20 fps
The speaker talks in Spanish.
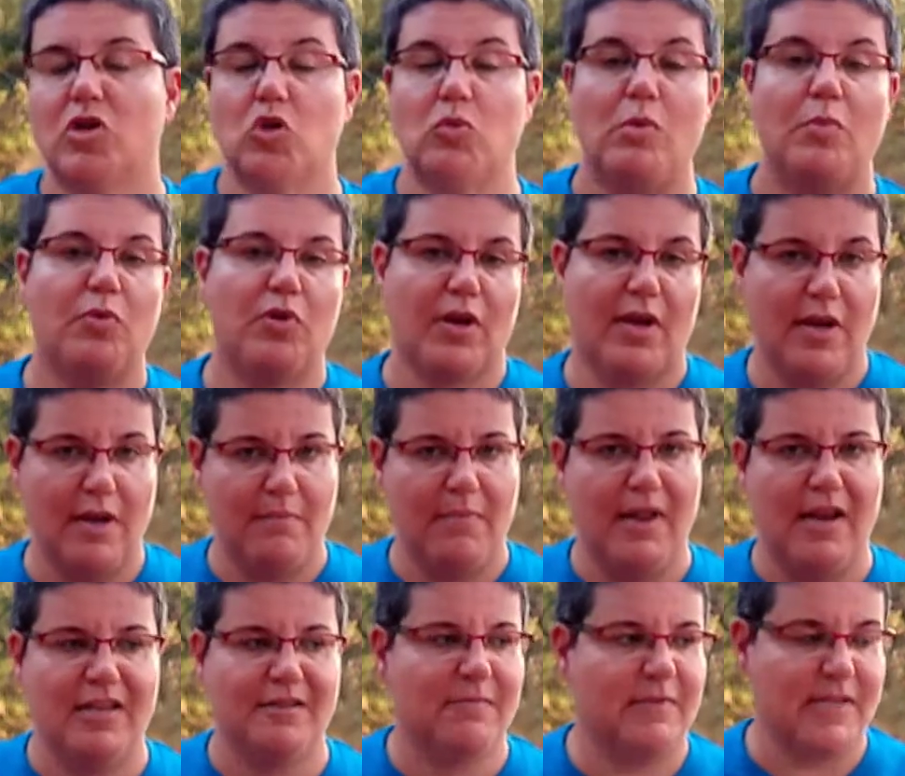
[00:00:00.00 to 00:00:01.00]
resumen porque el
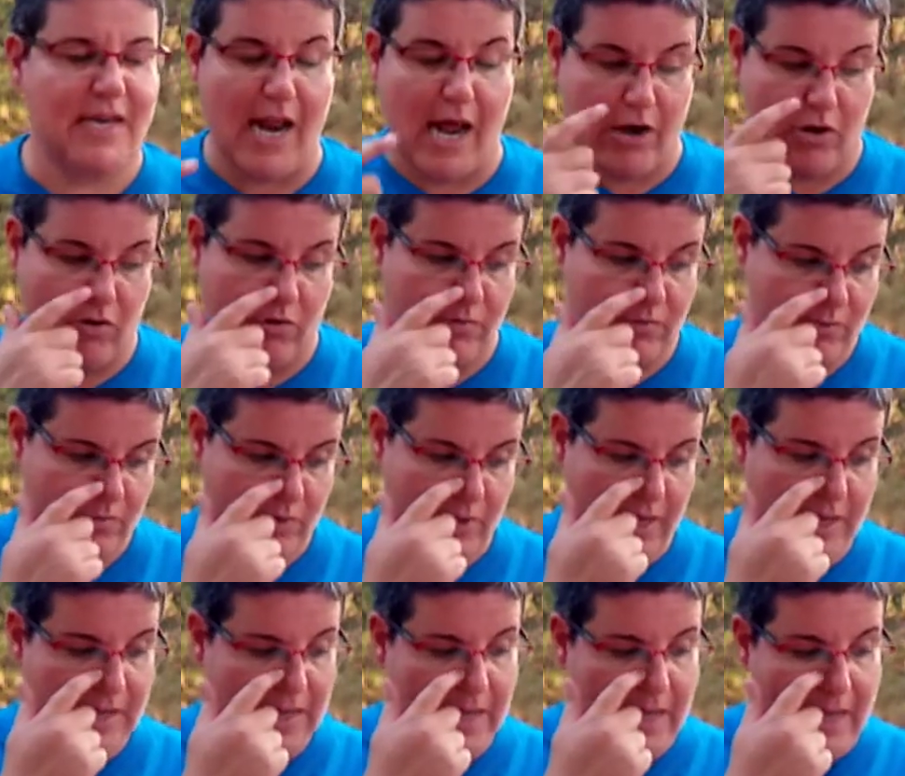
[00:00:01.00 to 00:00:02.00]
email es más largo.
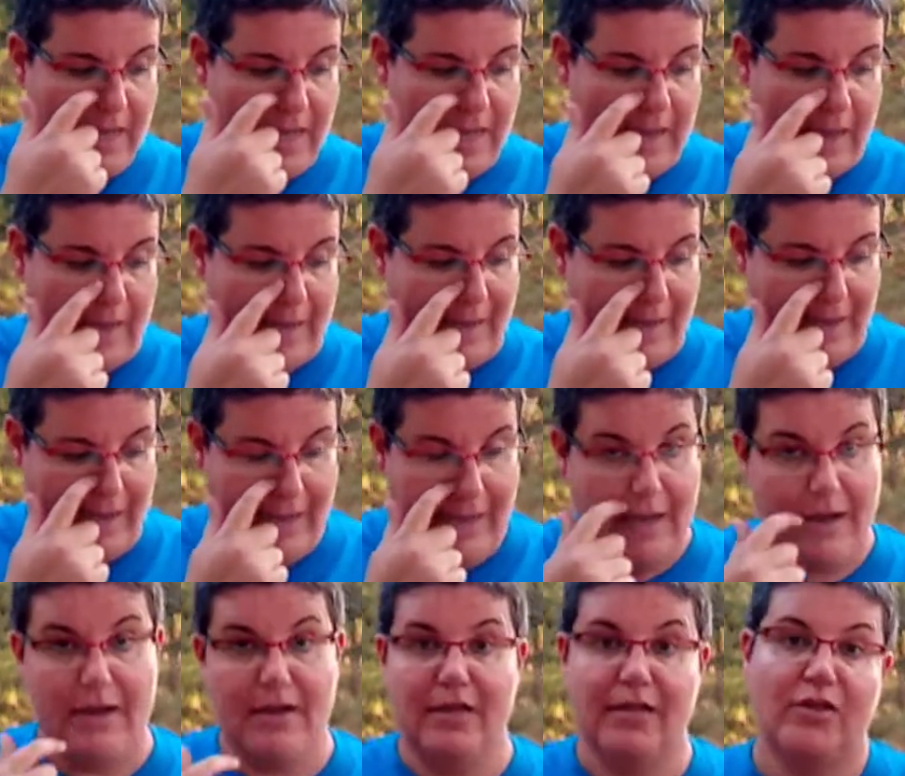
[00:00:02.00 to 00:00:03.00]
¿okay?
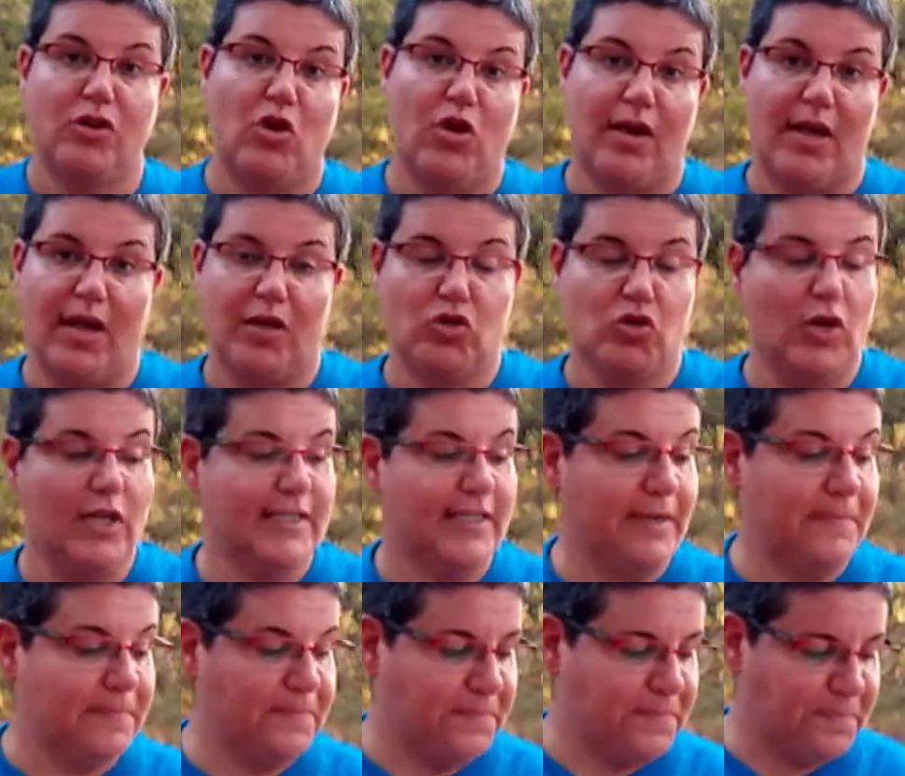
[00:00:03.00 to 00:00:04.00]
Eh, tengo aquí la chuleta.